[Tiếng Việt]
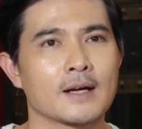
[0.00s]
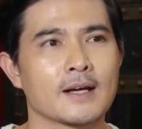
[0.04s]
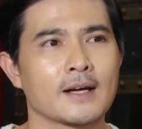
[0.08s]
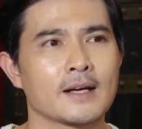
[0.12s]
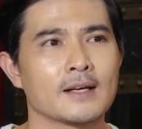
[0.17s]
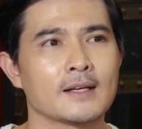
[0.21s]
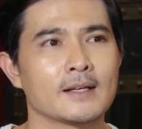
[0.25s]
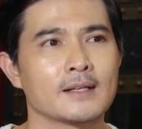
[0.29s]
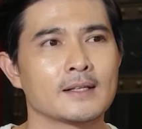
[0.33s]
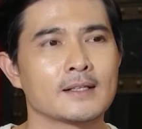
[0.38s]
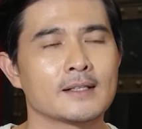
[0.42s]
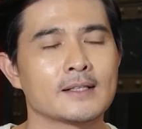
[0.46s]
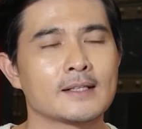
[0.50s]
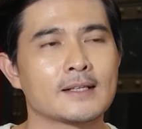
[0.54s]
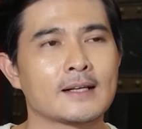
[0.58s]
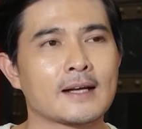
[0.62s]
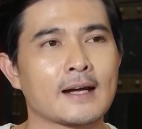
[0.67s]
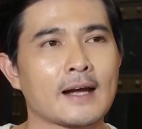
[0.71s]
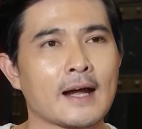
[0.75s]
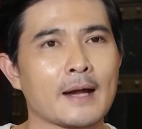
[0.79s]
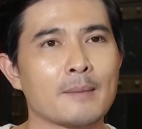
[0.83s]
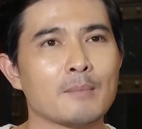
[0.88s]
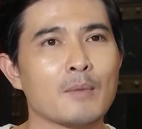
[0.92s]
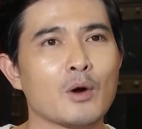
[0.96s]
và cái
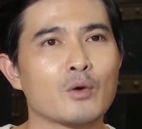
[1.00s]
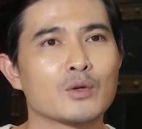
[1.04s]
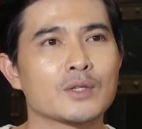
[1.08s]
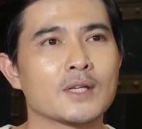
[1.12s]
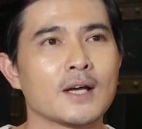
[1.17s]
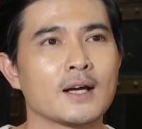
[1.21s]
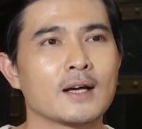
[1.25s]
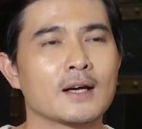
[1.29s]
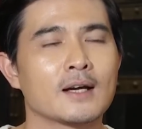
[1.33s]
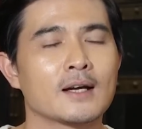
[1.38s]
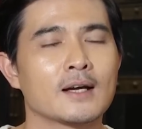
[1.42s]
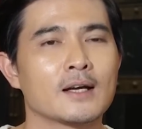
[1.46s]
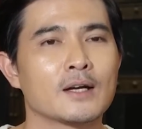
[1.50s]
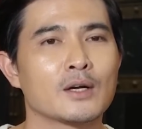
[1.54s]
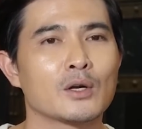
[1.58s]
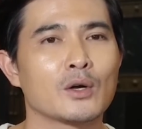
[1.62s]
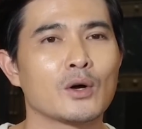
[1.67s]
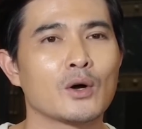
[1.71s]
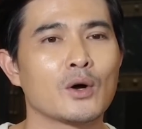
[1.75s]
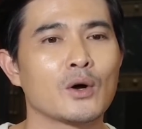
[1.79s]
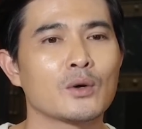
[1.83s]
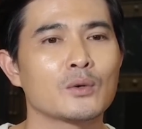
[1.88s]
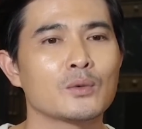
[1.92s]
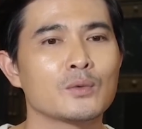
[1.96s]
cái màu sắc ở đây
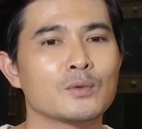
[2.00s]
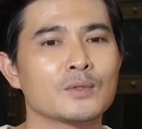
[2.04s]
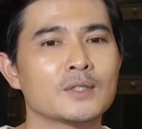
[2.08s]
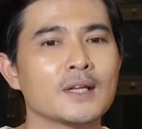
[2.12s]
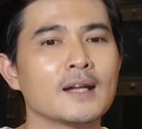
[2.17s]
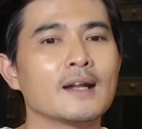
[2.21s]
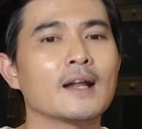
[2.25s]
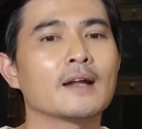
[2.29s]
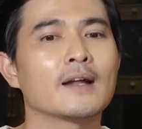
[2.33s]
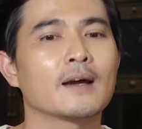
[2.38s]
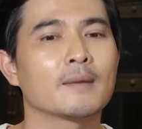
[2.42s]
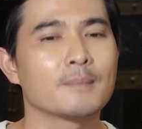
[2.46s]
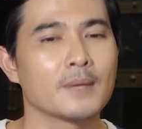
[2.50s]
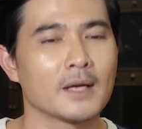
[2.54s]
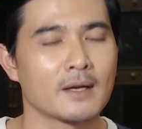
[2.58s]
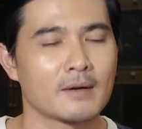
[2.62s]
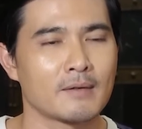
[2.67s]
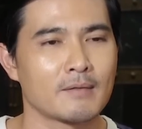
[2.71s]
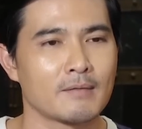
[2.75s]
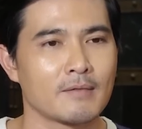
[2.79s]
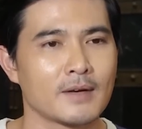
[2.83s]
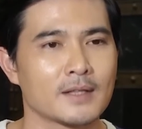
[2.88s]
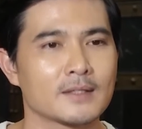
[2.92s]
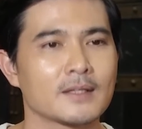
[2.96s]
nó cũng rất là đặc
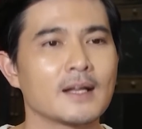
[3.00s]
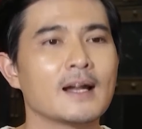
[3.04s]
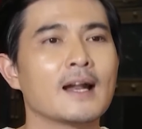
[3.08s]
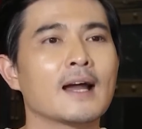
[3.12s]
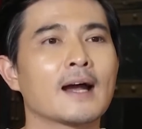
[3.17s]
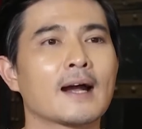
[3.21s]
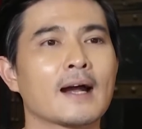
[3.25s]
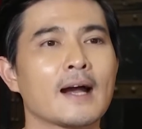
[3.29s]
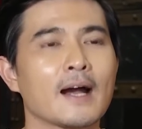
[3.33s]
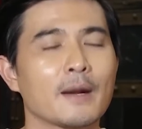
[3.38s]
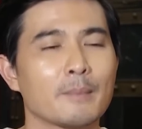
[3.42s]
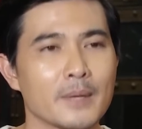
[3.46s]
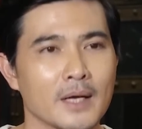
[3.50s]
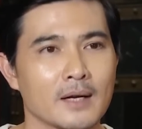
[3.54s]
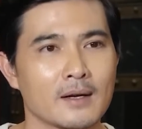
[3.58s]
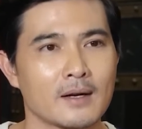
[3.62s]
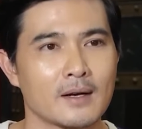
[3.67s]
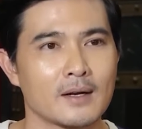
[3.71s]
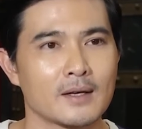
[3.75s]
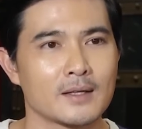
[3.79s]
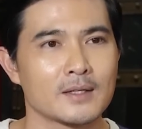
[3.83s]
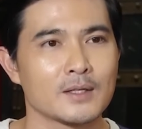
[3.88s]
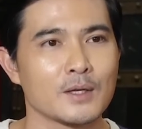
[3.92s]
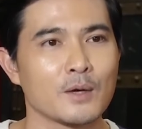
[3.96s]
biệt và rất là khác
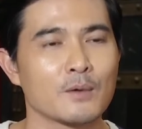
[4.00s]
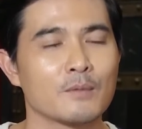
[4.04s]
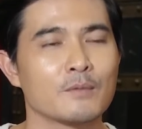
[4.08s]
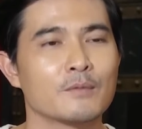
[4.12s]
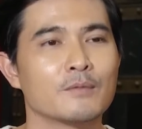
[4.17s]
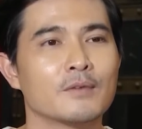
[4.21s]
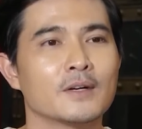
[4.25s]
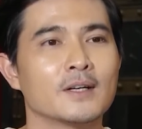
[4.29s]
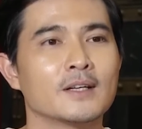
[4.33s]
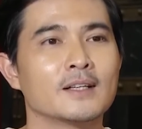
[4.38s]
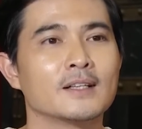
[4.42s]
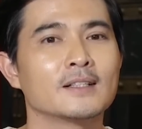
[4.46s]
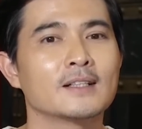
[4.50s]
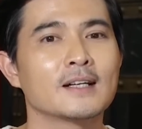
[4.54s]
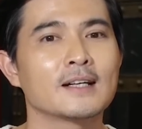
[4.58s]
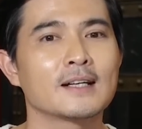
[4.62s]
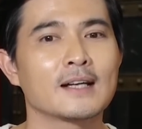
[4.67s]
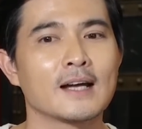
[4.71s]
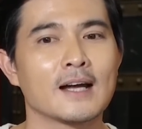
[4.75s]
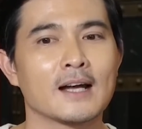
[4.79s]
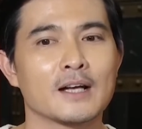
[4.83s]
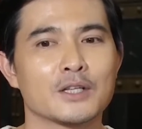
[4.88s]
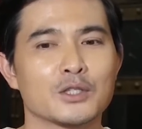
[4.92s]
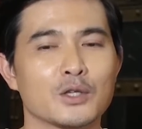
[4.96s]
biệt trong với
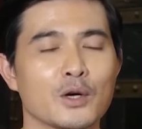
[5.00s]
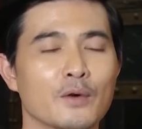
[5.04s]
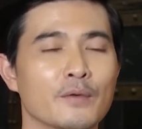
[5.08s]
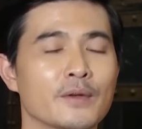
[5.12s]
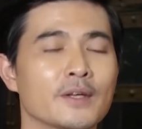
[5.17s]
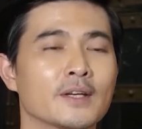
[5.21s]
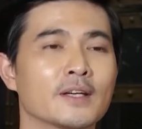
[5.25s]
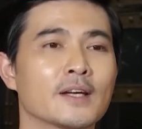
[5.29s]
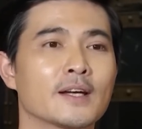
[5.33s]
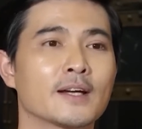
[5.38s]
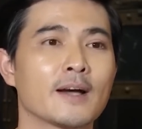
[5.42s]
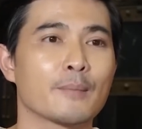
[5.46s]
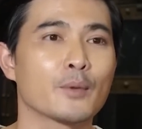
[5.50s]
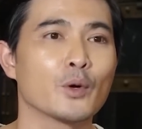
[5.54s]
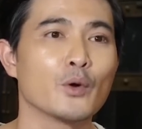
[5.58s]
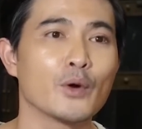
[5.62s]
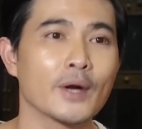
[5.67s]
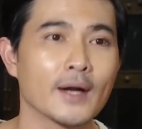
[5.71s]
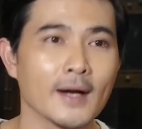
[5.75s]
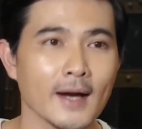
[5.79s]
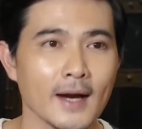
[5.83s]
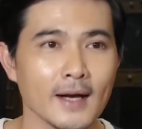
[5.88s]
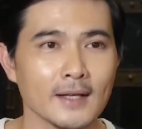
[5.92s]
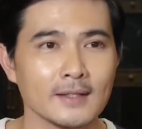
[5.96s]
tất cả so với những cái cặp
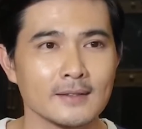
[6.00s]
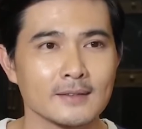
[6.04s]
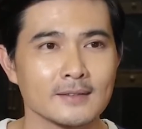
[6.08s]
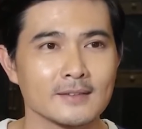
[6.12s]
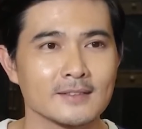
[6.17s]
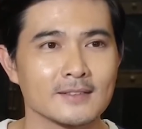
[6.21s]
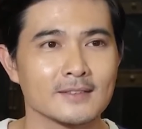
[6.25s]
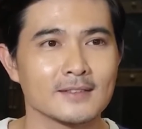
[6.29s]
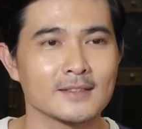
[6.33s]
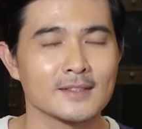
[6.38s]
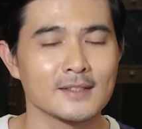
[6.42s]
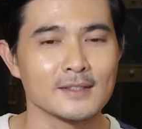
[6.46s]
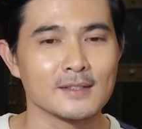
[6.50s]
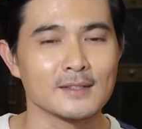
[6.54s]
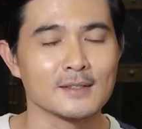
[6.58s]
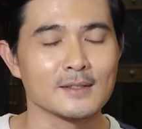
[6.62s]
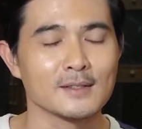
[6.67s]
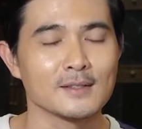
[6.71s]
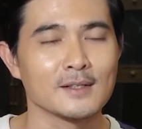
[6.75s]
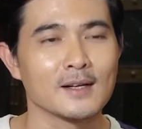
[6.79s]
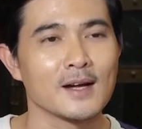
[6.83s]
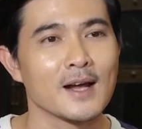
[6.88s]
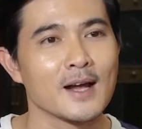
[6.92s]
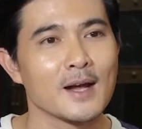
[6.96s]
đôi khác
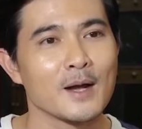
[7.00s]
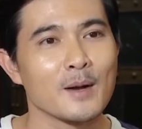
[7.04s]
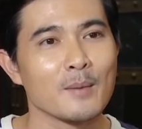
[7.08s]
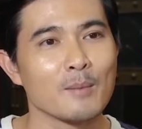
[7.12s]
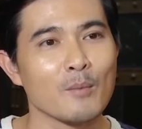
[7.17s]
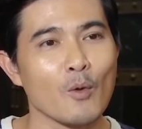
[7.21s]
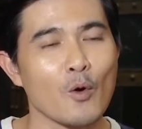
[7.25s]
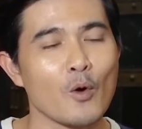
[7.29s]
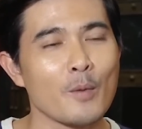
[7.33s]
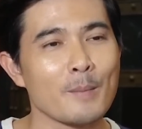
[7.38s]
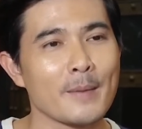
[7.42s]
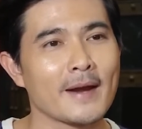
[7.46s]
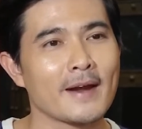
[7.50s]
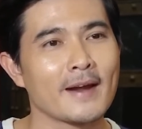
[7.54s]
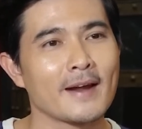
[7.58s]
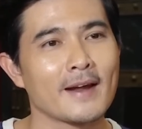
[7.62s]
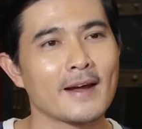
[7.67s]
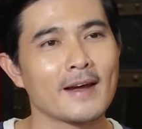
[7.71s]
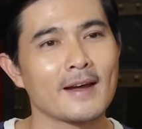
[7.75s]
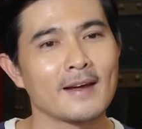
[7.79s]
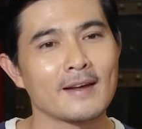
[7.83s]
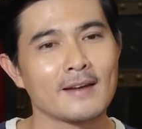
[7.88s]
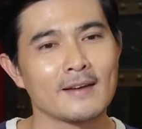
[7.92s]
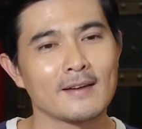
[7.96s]
từ bố
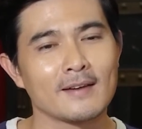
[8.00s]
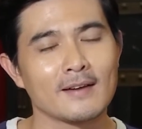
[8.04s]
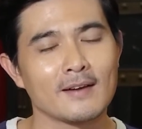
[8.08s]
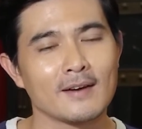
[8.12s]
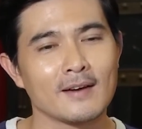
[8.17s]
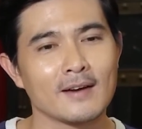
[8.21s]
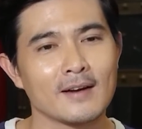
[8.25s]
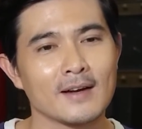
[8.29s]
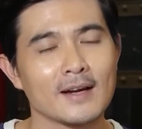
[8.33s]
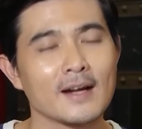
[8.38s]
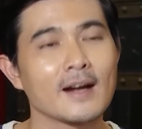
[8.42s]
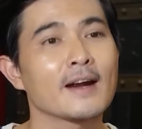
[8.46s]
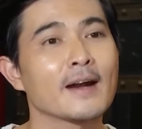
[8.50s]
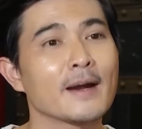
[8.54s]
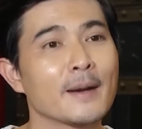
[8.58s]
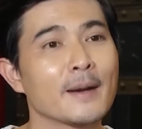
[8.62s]
mẹ hay à,